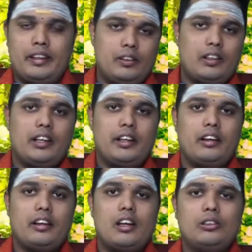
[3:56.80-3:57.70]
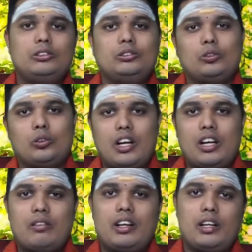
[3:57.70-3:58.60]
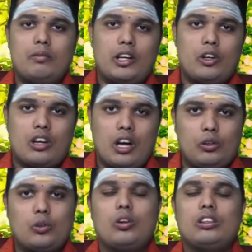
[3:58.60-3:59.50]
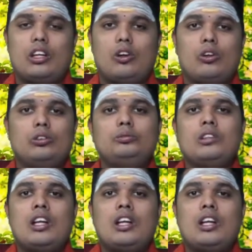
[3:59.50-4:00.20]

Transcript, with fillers: ఎందుకంటే కనుకను ఉన్నటువంటి మన యొక్క అనుకూలతలోను